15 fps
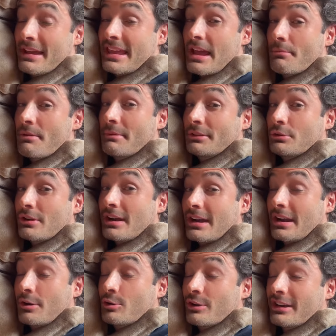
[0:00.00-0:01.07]
que a mí me toca
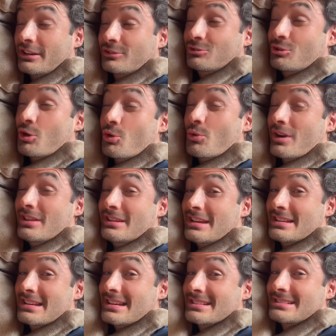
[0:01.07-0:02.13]
recoger todo el
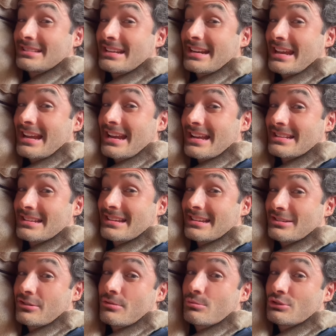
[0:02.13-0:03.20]
desastre que él hace, que
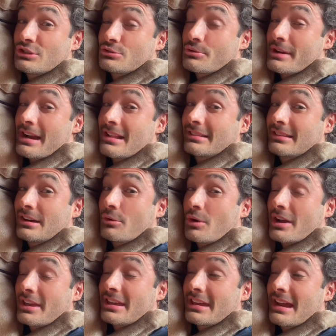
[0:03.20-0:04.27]
es como si se hubiera entrado
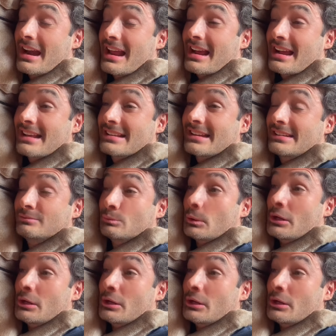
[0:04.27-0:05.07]
aquí a la casa,